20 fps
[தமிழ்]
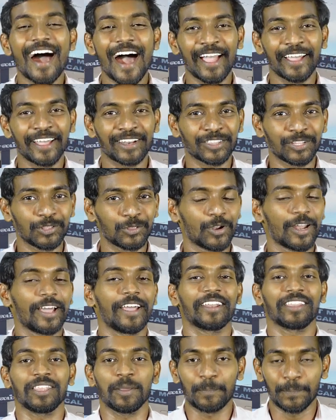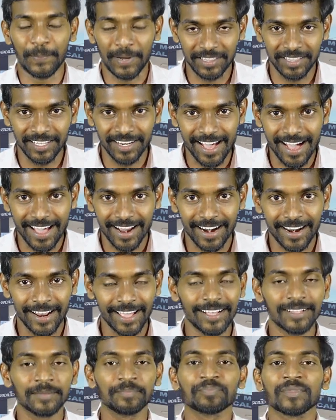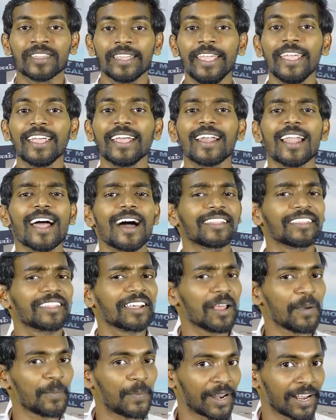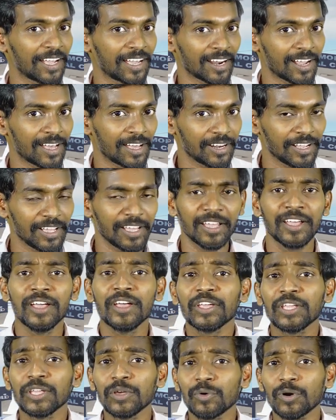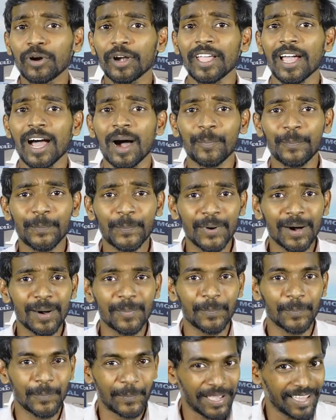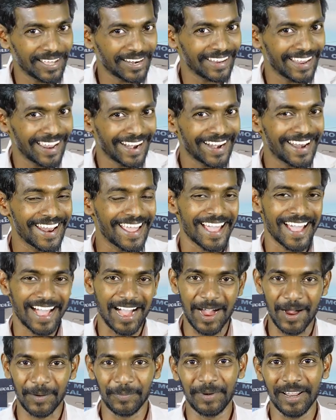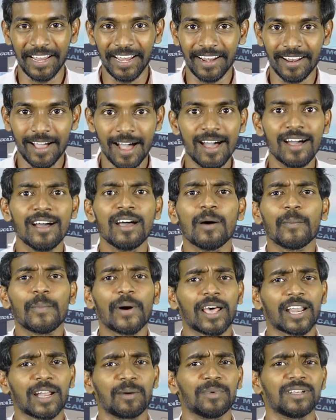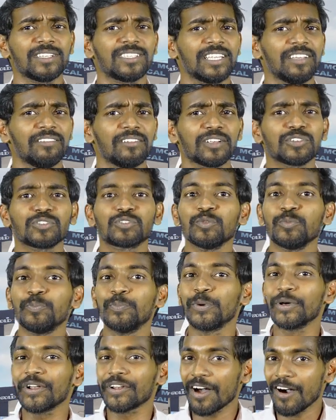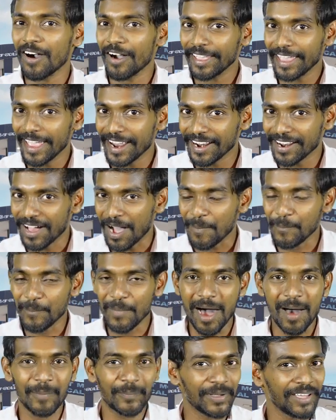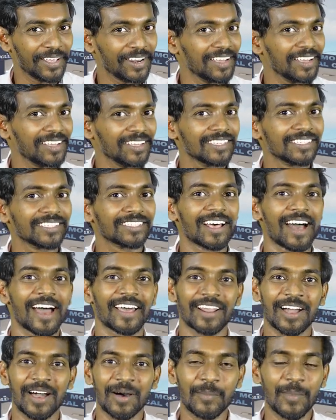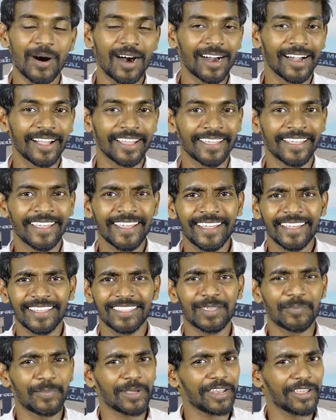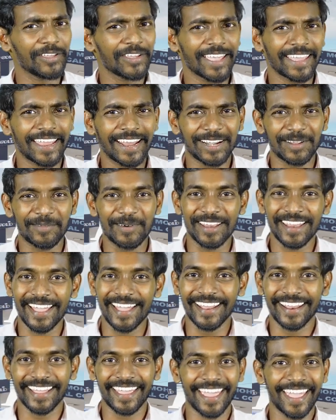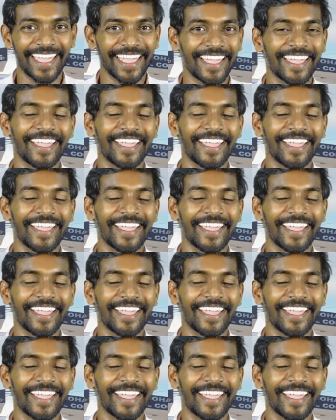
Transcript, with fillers: ஆயிரத்தி தொள்ளாயிரத்தி பதினாறில் இங்கிலாந்தில் பிறக்கிறாரு இவருடைய அப்பா பேர் என்ன அப்படின்னா பரமசிவ சுப்புராயன் அம்மா பேர் சாராபாய் இந்த பேர் எங்கே கேட்ட மாதிரியே இருக்கு